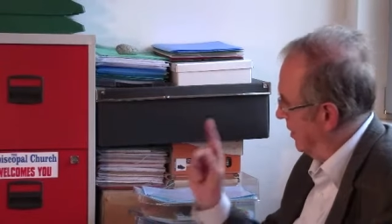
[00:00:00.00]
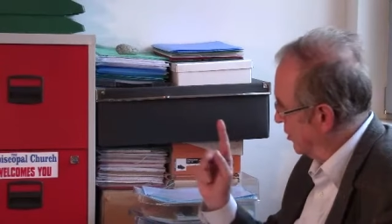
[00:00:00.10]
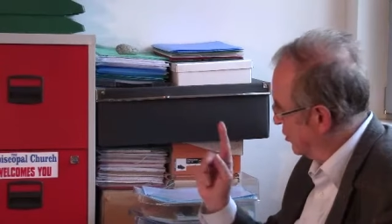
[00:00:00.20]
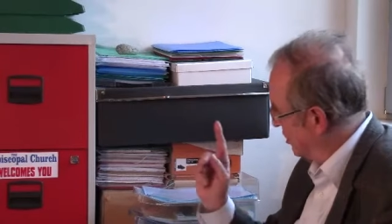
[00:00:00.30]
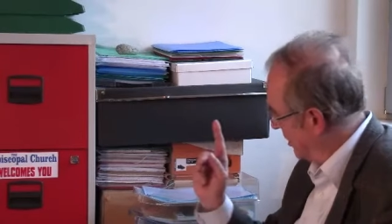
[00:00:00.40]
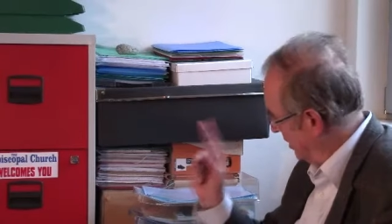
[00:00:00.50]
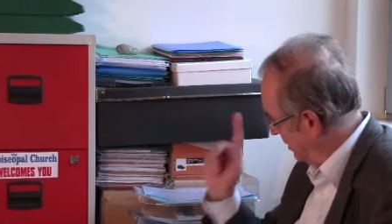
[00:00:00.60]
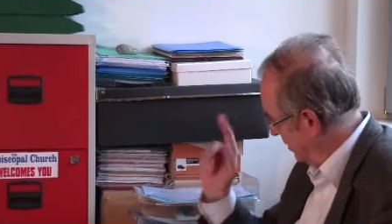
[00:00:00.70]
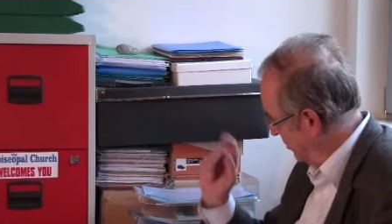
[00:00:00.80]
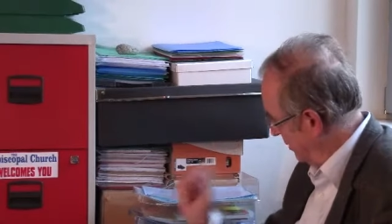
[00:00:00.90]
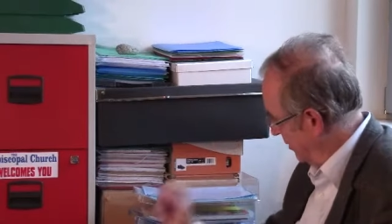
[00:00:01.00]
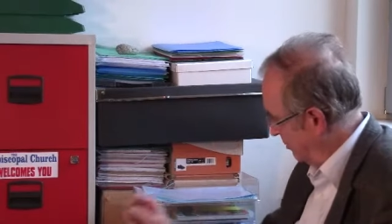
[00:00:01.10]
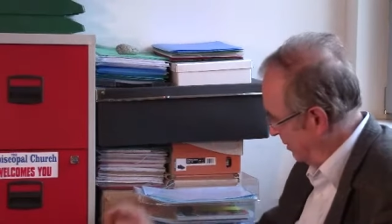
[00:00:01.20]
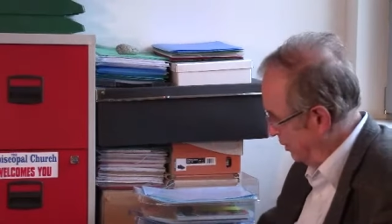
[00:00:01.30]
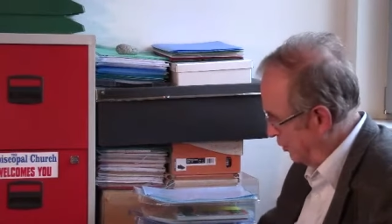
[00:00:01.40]
Da steht nämlich
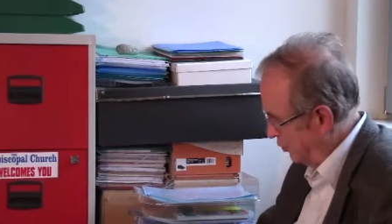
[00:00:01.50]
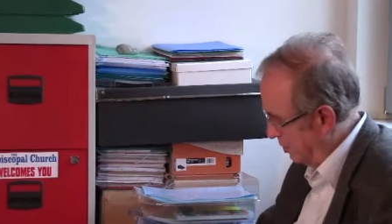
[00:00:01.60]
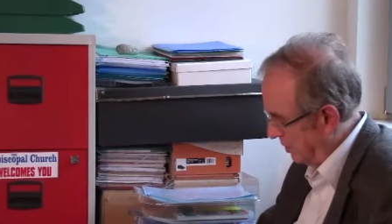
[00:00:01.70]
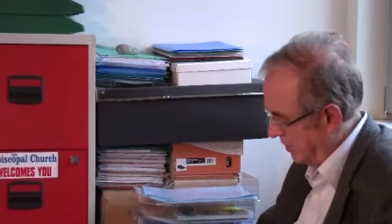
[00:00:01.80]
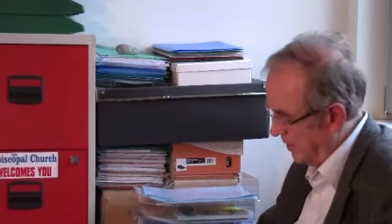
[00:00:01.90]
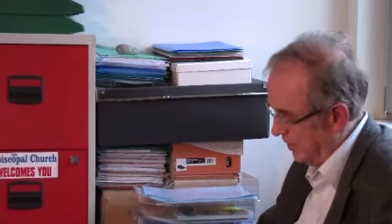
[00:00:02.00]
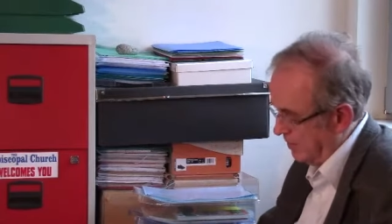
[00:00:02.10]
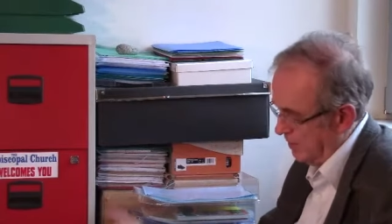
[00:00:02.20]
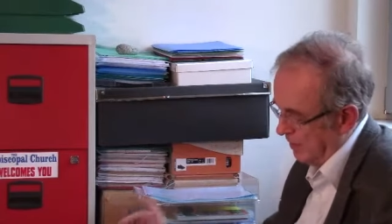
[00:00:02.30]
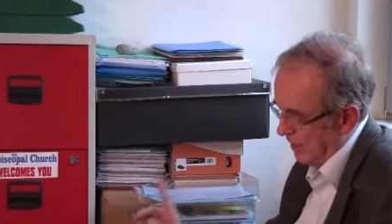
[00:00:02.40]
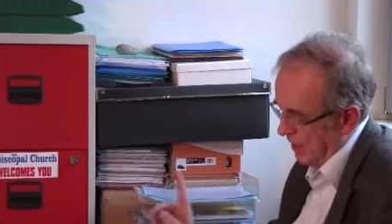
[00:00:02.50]
im Tierschutzgesetz,